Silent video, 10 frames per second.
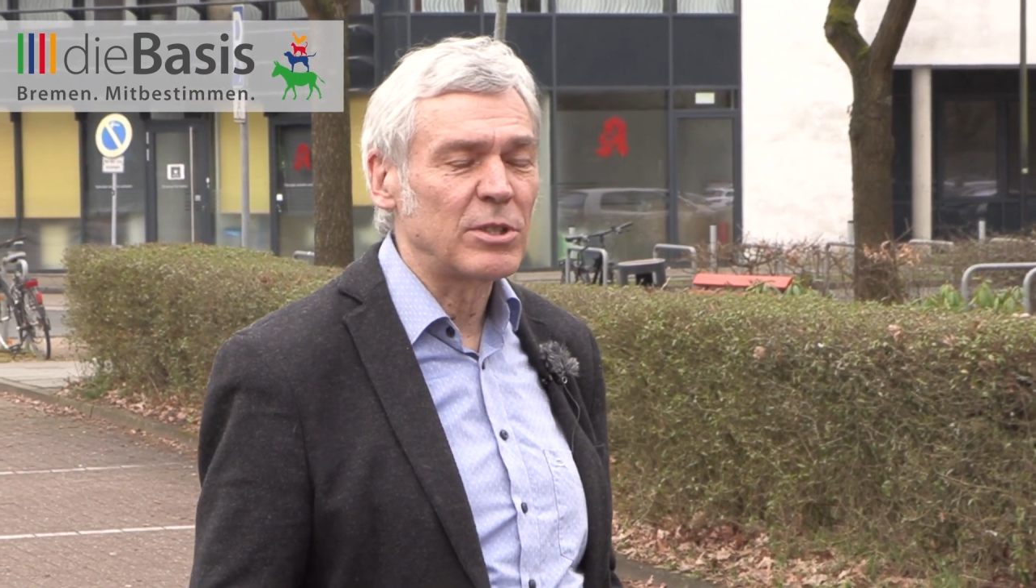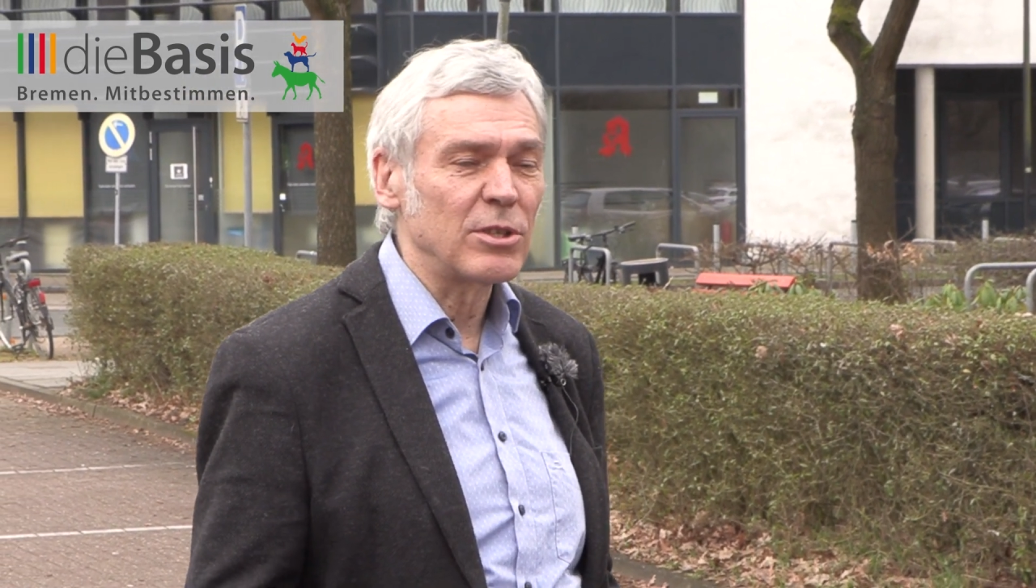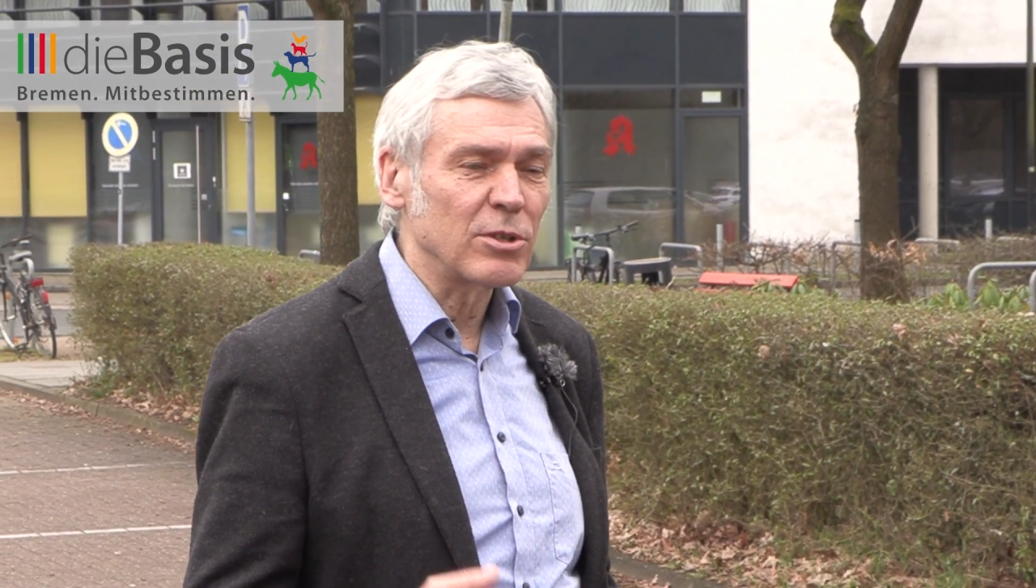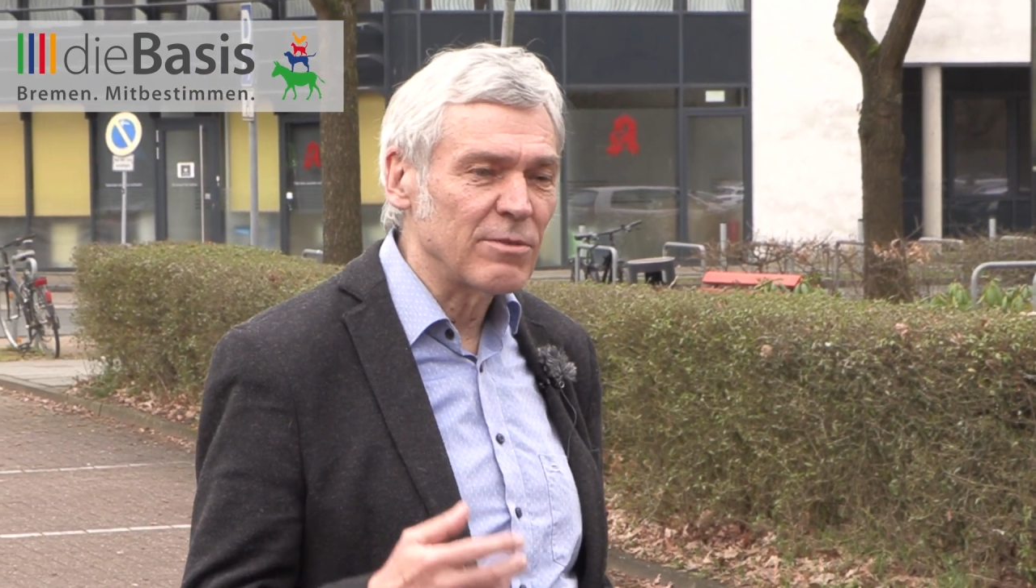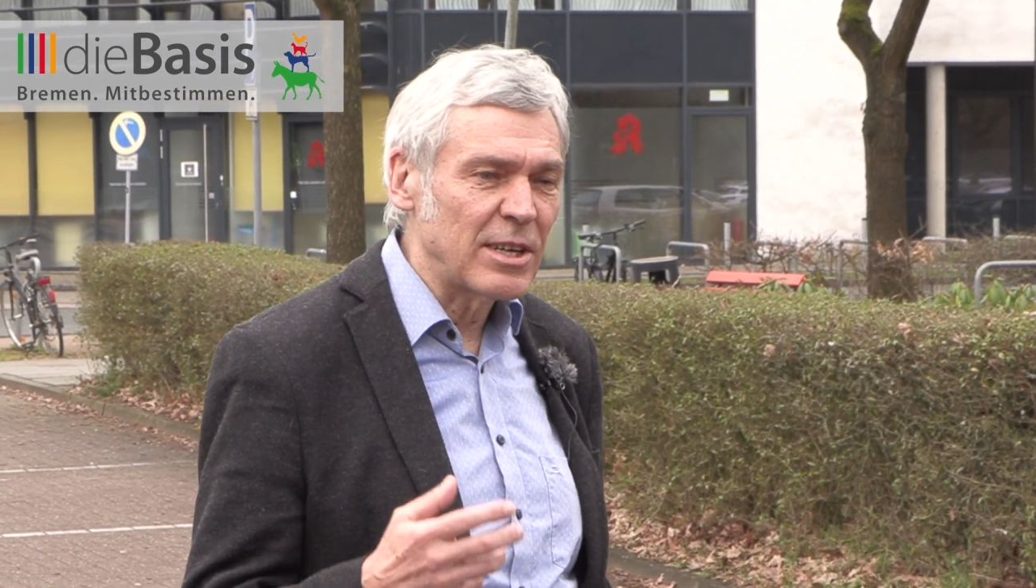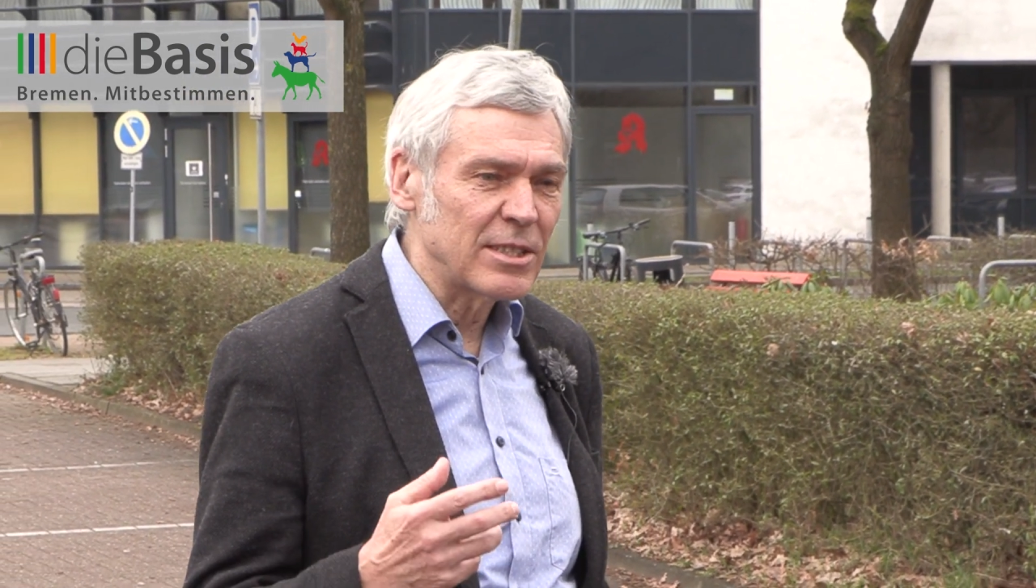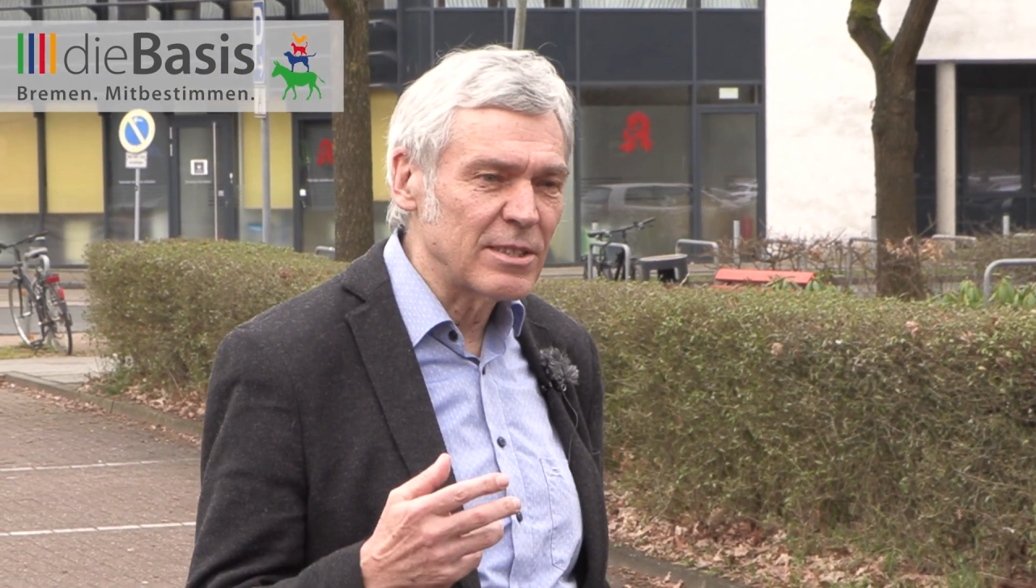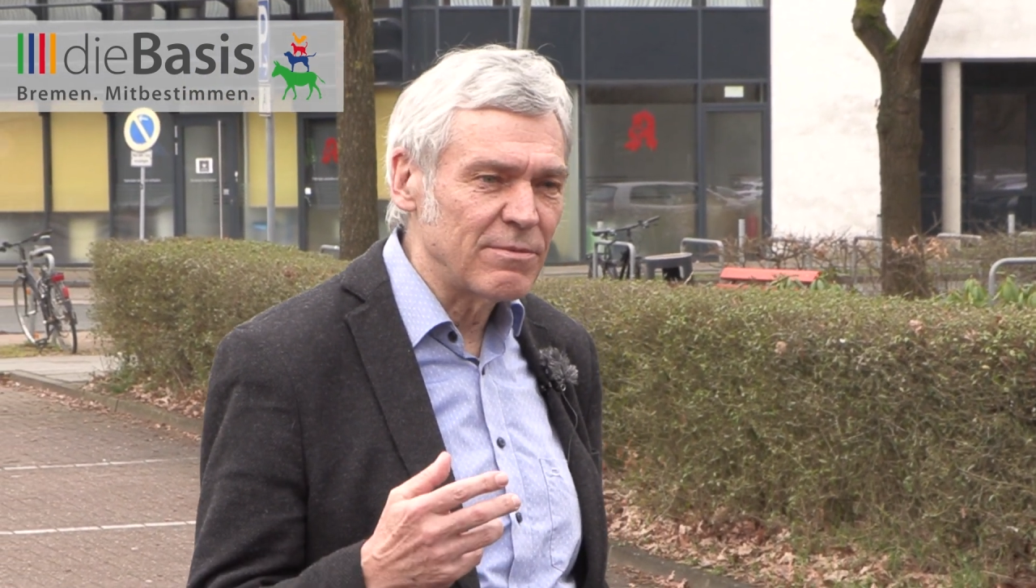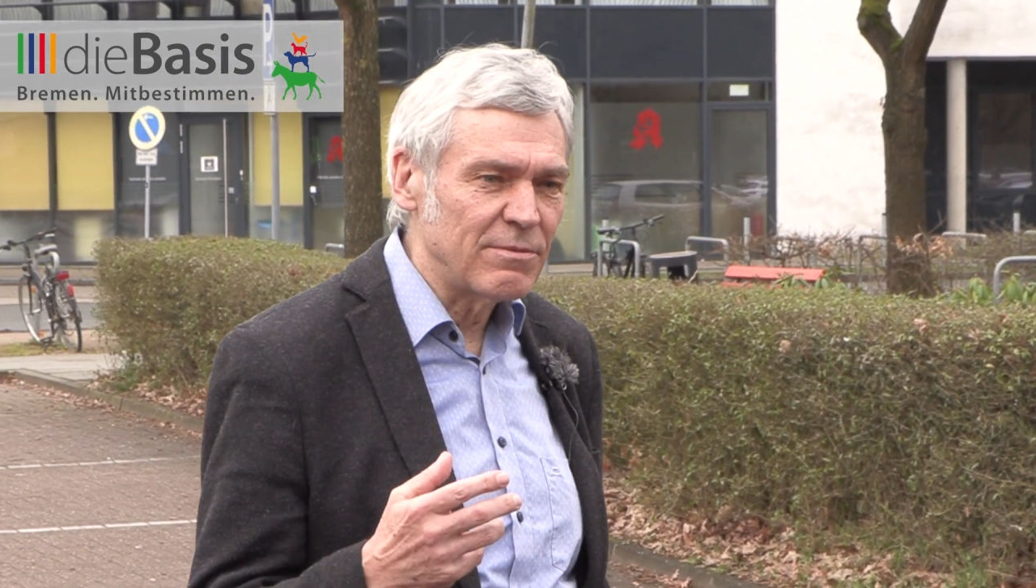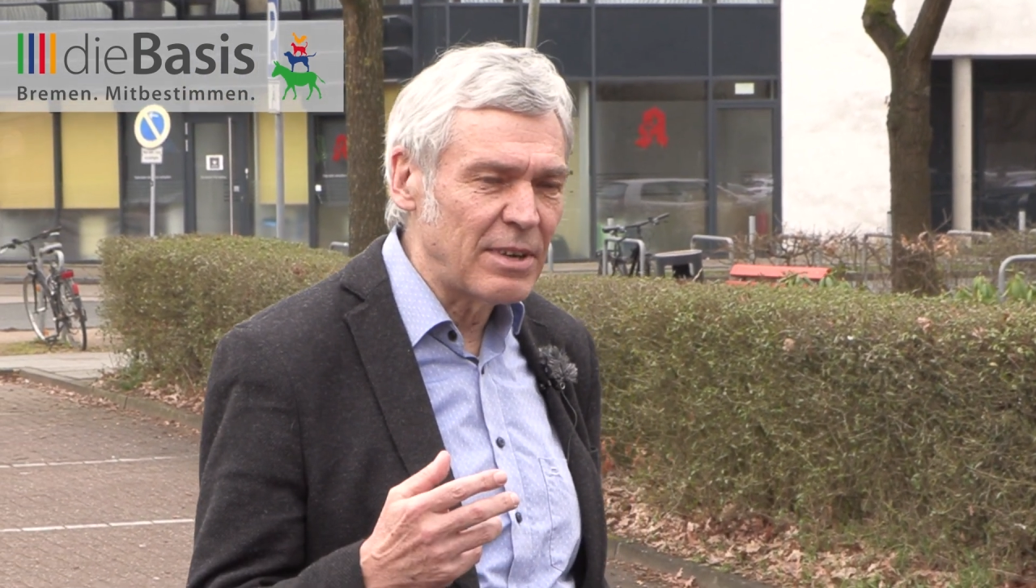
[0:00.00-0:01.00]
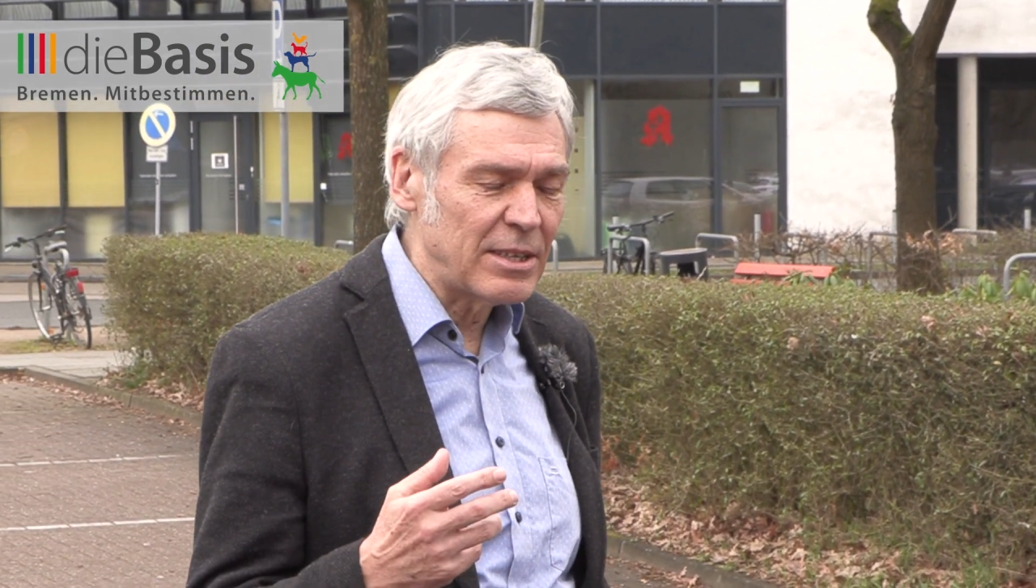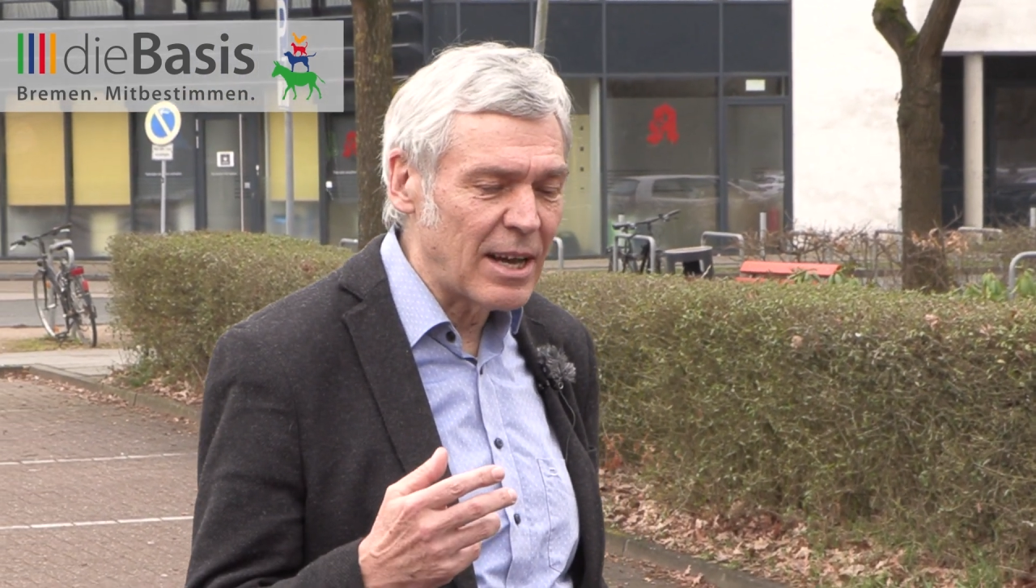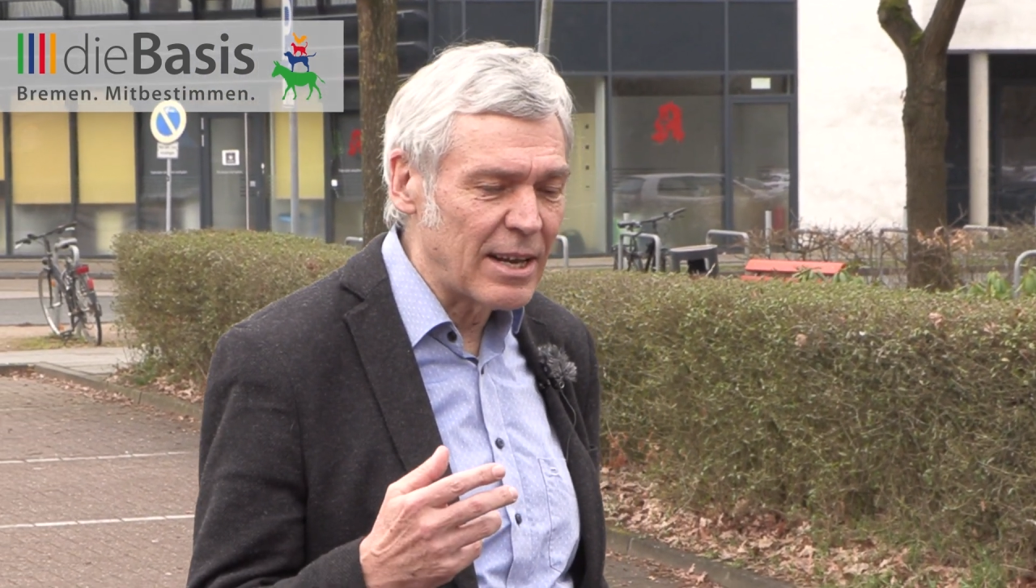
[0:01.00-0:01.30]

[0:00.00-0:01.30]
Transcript: beziehungsweise wenn